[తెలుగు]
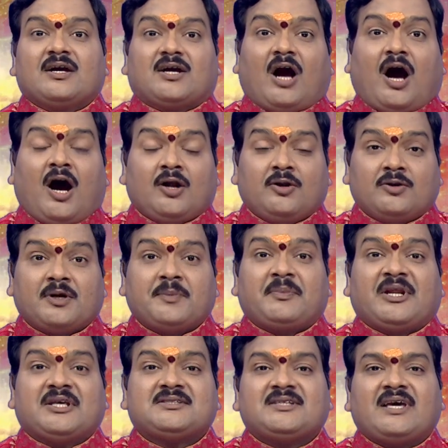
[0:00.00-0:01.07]
కారుకి
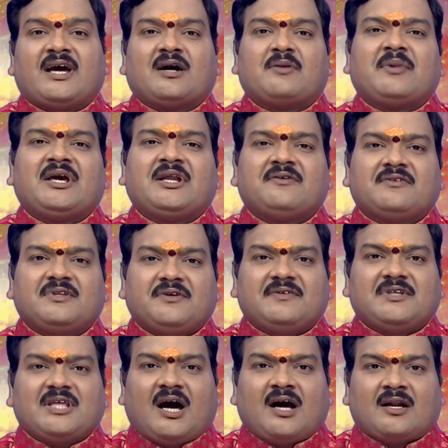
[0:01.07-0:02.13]
ప్రత్యేకమైన విధి
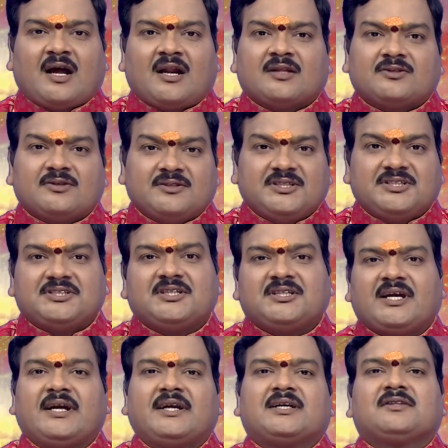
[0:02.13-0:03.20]
విధానాలతో దిష్టి
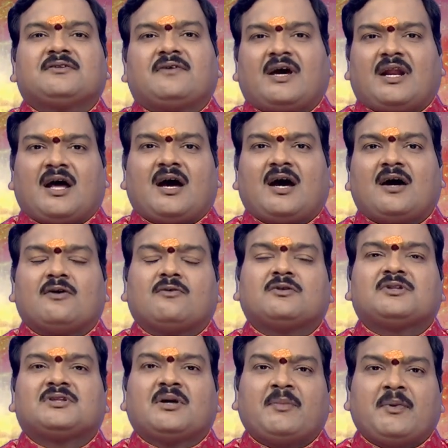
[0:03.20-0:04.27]
తీయటం ద్వారా
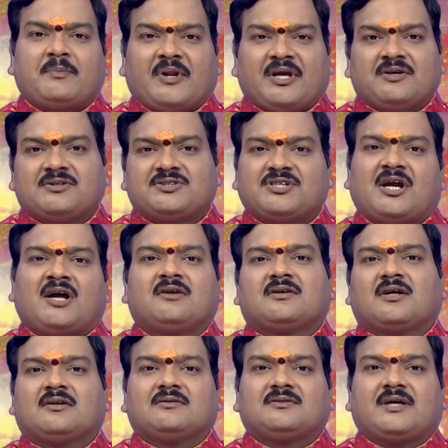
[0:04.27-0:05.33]
ఉత్తమ ప్రయోజనాలు
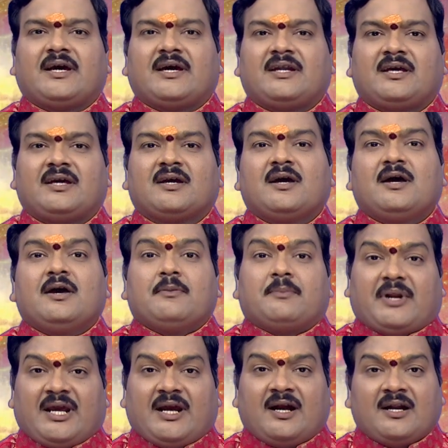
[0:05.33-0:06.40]
కలుగుతాయని
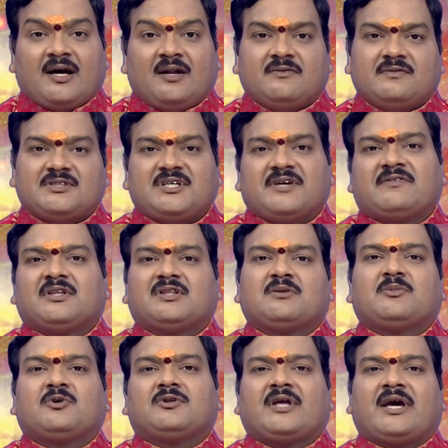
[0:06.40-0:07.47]
ప్రయాణాలు
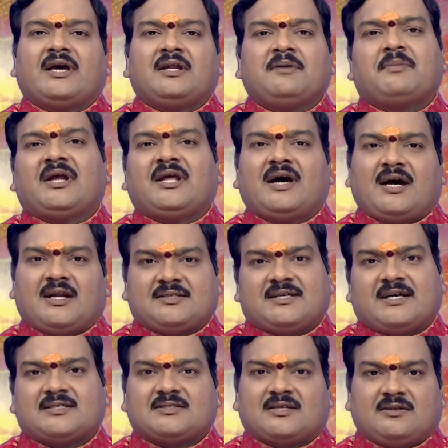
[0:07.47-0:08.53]
విజయవంతమవుతాయని పరిహార
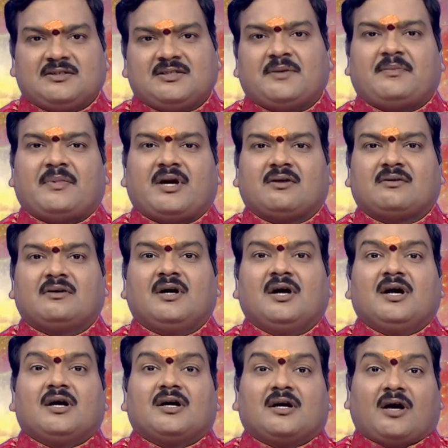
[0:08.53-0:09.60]
శాస్త్రంలో చెప్పారు
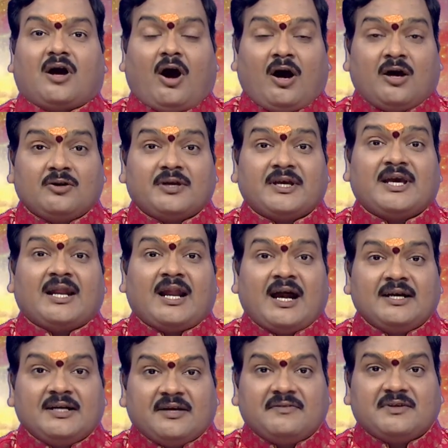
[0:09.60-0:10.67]
కారుకి
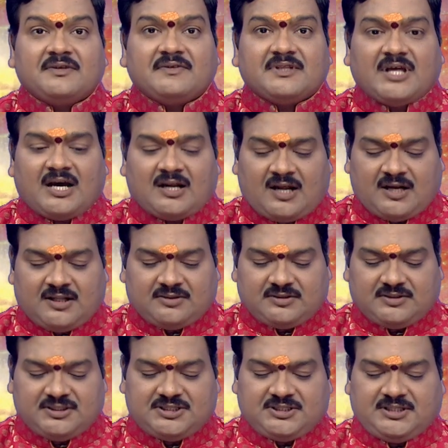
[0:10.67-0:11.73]
ఎలాంటి విధి విధానాలతో
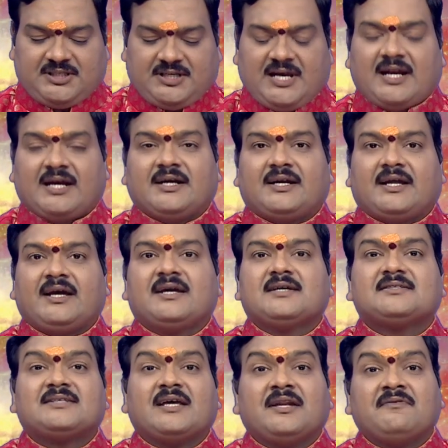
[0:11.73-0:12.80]
దిష్టి తీయాలంటే
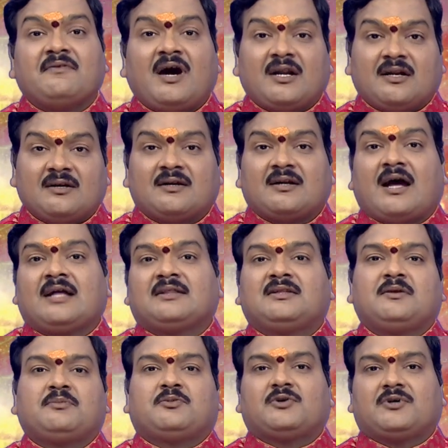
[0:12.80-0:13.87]
శనివారం
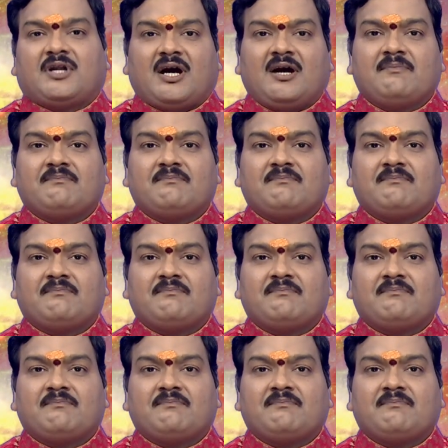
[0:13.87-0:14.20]
రాత్రిపూట